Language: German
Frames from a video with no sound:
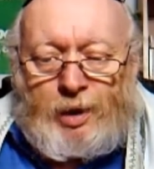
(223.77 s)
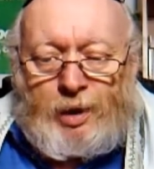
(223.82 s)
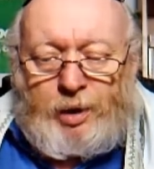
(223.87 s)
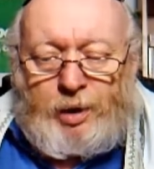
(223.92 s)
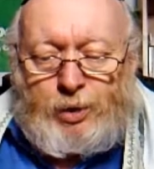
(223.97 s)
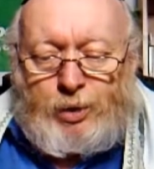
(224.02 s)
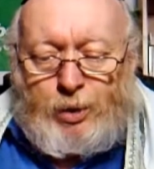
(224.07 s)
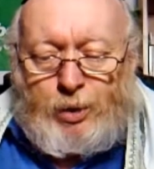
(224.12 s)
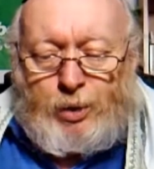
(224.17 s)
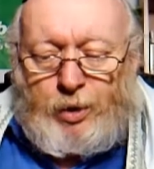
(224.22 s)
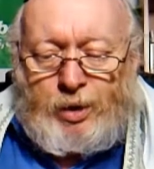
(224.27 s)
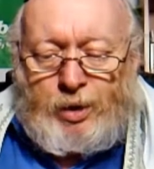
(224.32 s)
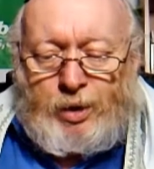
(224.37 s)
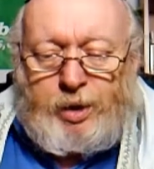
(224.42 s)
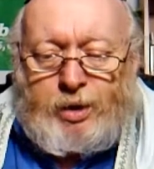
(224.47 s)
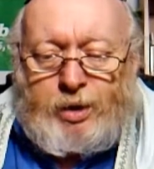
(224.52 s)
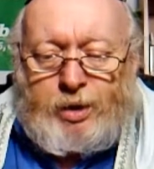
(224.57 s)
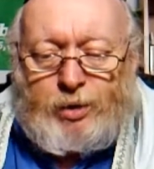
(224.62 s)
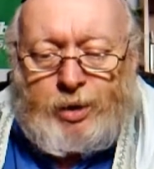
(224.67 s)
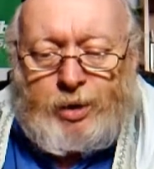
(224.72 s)
So könnte
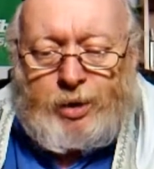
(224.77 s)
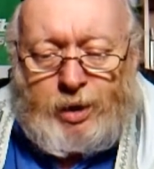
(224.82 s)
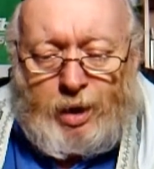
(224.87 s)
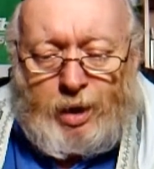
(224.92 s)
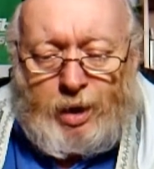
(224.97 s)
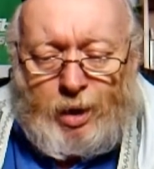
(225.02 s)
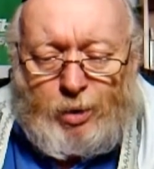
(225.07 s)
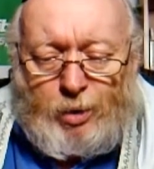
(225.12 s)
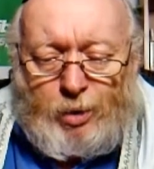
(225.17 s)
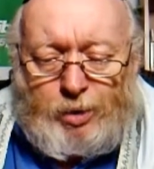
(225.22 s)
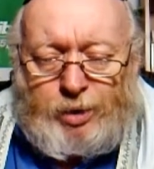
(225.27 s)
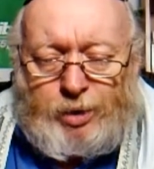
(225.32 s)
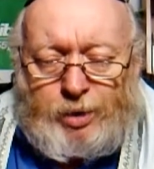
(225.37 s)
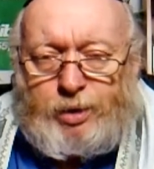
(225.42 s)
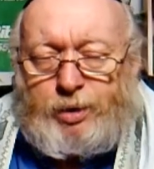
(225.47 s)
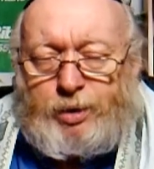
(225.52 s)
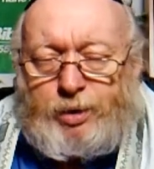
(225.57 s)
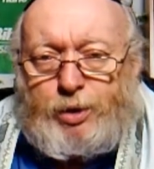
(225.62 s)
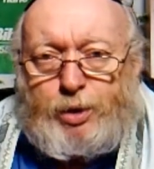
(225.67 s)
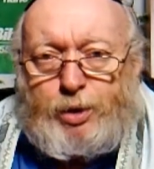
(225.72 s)
ich
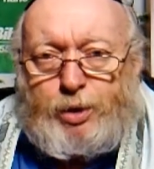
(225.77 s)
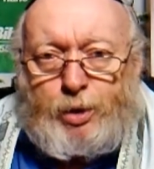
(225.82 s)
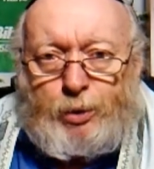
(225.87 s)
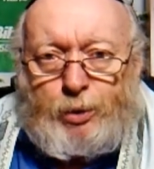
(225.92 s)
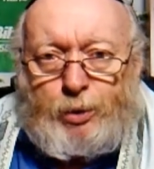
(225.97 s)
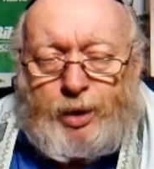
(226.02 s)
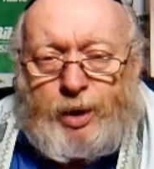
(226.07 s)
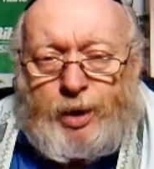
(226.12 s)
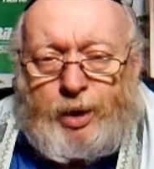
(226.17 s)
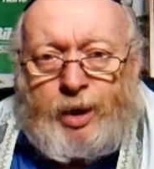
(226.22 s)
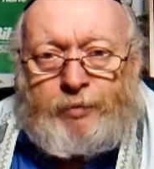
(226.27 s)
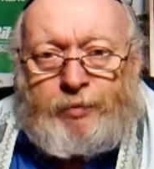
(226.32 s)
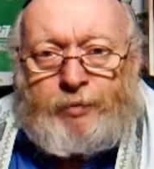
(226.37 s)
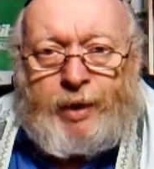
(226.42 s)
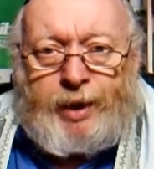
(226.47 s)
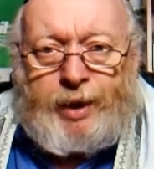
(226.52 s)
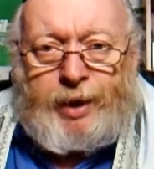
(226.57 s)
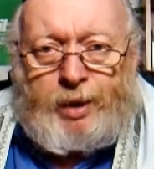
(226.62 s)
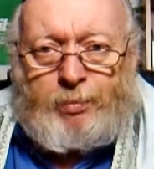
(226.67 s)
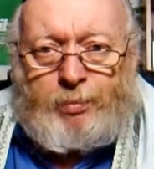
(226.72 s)
durchaus stundenlang
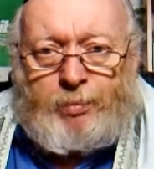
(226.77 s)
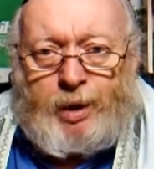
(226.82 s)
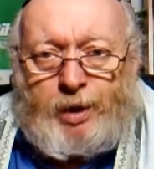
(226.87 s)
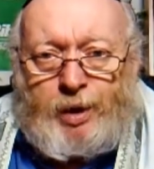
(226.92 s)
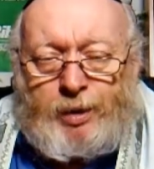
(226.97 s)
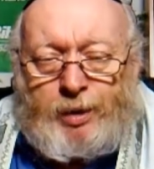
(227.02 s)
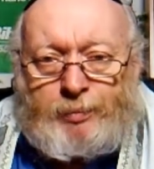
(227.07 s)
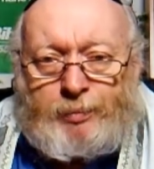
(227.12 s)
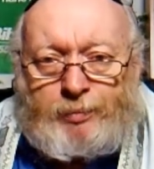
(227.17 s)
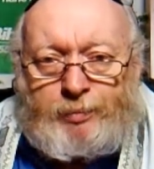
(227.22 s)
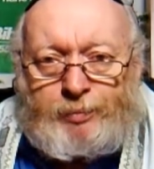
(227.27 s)
weitermachen.